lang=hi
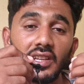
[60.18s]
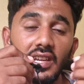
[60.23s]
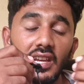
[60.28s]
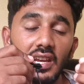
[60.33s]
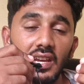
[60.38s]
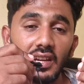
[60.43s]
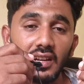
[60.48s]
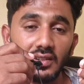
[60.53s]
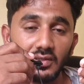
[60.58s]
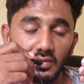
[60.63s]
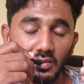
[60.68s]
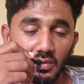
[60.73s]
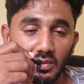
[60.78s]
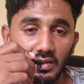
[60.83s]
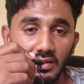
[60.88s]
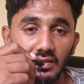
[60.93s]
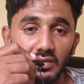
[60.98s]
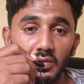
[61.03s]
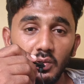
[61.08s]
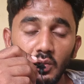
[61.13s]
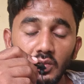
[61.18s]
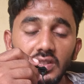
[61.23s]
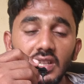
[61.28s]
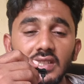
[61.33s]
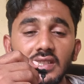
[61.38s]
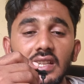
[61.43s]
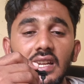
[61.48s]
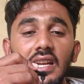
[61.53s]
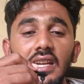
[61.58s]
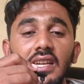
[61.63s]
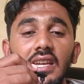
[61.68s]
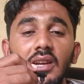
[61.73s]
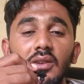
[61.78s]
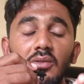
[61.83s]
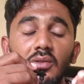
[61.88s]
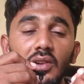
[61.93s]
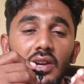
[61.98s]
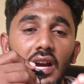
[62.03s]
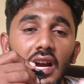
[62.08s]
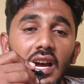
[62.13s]
ये जो योजना चलाई है
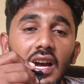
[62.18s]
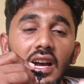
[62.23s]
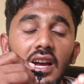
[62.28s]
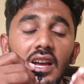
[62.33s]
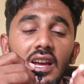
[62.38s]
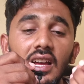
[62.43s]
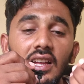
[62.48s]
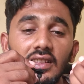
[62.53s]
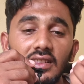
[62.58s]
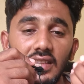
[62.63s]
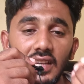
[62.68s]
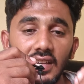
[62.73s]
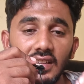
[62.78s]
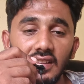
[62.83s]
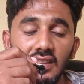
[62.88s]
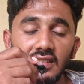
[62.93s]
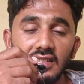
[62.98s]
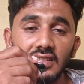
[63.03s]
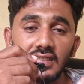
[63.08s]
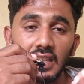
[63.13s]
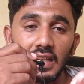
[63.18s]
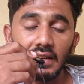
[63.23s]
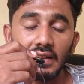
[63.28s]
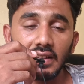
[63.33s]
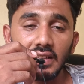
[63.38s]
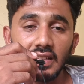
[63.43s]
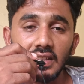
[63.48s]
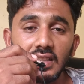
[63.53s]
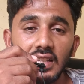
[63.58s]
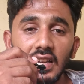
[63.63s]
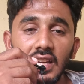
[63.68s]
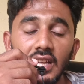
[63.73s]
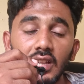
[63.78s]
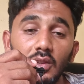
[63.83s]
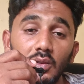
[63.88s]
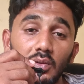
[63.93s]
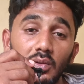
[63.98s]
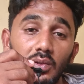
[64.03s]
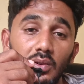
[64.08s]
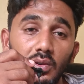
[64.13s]
उनका तह दिल से धन्यवाद देते हैं
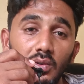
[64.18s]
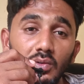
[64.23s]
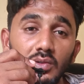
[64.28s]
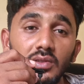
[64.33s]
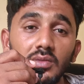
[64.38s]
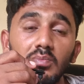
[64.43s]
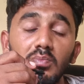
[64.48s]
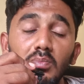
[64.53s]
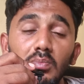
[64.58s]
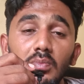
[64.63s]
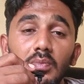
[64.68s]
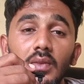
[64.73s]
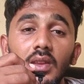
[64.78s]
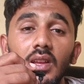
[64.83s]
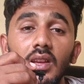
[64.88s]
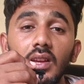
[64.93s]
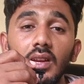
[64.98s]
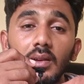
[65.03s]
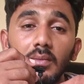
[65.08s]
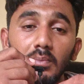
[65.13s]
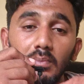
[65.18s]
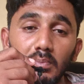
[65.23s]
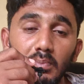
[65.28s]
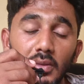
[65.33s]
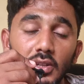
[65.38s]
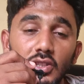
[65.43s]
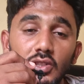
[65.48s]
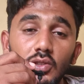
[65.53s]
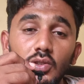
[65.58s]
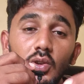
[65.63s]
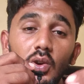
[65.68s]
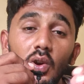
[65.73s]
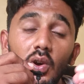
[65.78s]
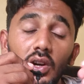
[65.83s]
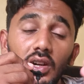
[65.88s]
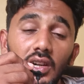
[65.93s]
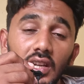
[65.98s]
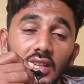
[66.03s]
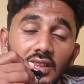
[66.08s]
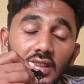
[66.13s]
तो उन बच्चों
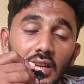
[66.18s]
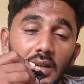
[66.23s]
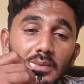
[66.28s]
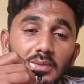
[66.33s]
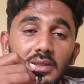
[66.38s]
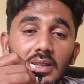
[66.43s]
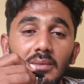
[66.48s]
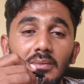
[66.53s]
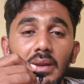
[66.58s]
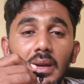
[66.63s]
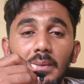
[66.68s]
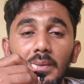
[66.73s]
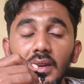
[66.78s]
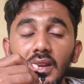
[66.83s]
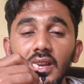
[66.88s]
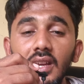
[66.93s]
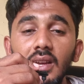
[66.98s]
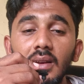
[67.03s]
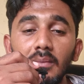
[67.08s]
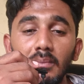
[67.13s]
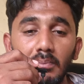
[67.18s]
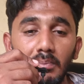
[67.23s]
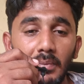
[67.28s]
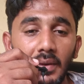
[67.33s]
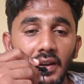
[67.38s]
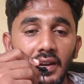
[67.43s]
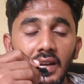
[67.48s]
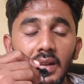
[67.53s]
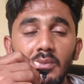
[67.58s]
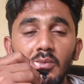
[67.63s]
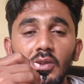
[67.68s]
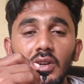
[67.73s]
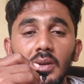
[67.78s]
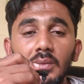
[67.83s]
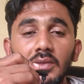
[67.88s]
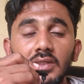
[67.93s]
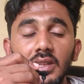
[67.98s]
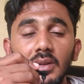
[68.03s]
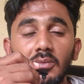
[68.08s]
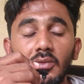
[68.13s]
की तरफ से मैं भी माननीय
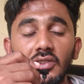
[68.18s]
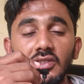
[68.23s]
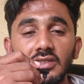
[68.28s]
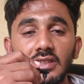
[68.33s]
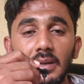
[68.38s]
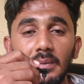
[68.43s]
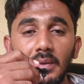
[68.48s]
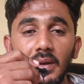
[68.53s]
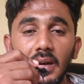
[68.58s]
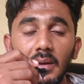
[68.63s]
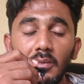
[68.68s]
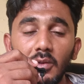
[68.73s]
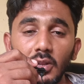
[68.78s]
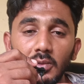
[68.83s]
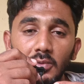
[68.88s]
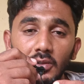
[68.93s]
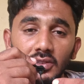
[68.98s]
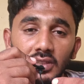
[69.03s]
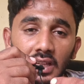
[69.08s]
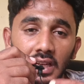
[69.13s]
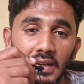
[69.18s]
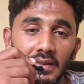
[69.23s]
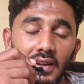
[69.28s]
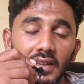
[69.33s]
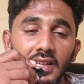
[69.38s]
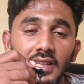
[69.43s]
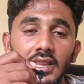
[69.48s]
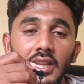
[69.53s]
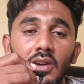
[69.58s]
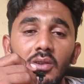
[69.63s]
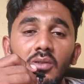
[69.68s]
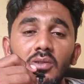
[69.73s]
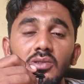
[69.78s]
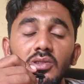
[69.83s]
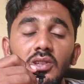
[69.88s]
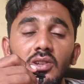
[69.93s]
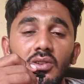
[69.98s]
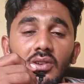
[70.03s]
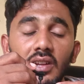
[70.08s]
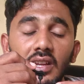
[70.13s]
मुख्यमंत्री मोदी साहब का बहुत बहुत धन्यवाद देता हूँ
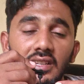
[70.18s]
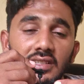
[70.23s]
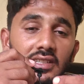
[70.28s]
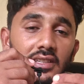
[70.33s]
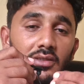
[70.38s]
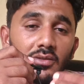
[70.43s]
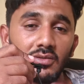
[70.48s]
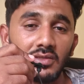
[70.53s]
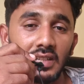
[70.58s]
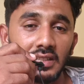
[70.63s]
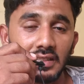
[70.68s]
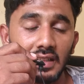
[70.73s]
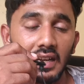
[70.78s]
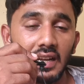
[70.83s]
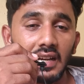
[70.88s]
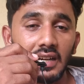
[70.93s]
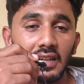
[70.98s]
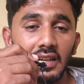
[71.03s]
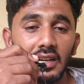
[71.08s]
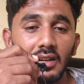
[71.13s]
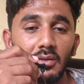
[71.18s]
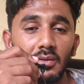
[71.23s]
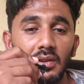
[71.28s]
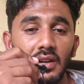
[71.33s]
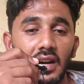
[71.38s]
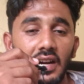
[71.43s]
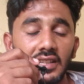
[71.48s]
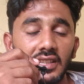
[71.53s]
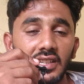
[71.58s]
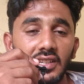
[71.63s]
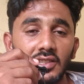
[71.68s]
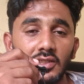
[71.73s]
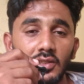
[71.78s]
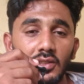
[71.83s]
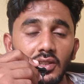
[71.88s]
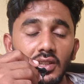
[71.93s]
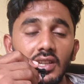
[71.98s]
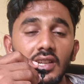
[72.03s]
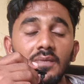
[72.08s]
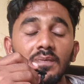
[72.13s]
जिन्होंने ऐसी योजना चलाकर उन आर्थिक
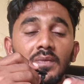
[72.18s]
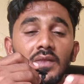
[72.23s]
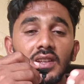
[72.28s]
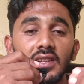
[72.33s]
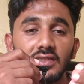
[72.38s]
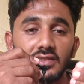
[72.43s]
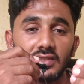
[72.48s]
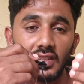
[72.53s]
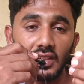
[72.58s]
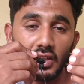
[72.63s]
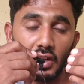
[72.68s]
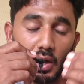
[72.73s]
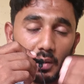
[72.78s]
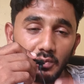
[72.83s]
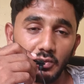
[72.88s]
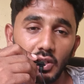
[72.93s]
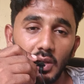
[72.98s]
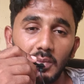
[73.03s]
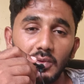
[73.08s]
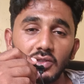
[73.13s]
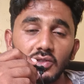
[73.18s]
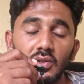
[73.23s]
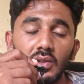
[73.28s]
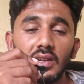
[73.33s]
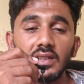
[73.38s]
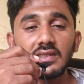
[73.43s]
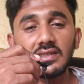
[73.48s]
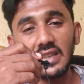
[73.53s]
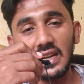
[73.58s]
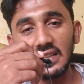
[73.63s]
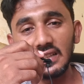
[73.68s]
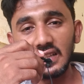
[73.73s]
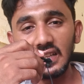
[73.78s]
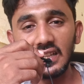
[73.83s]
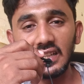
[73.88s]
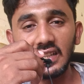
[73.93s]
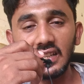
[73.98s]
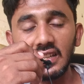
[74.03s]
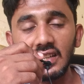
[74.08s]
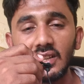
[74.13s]
स्थिति से कमज़ोर बच्चों की
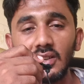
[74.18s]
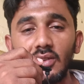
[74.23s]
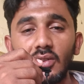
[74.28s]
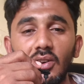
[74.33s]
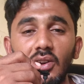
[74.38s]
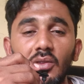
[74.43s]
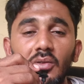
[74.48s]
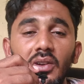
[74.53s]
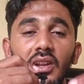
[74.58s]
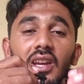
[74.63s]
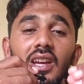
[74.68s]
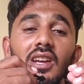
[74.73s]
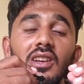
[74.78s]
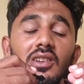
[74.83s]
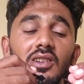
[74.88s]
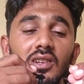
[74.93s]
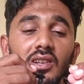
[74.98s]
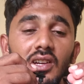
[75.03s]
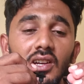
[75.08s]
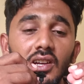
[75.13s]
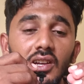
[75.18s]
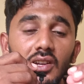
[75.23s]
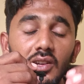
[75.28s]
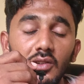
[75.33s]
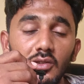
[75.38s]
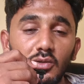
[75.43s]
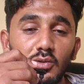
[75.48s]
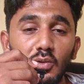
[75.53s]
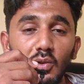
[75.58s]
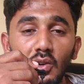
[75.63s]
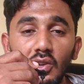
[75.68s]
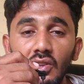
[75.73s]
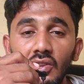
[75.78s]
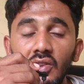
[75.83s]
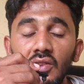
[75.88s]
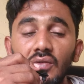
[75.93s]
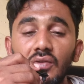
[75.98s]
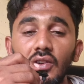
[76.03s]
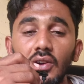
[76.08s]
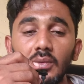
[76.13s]
सहायता की और उन्हें स्कूल
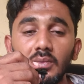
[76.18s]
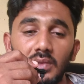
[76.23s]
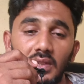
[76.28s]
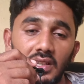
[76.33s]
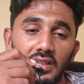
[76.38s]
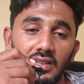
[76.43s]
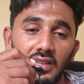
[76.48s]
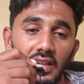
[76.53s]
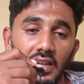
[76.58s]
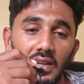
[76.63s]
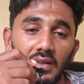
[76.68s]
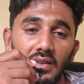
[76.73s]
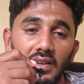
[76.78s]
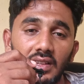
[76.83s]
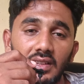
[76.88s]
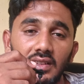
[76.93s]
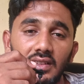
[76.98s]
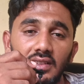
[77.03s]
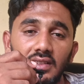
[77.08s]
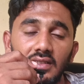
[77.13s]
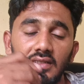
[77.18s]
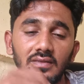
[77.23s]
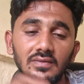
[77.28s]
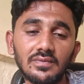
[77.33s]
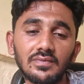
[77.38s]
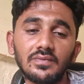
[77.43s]
यूनिफॉर्म दी धन्यवाद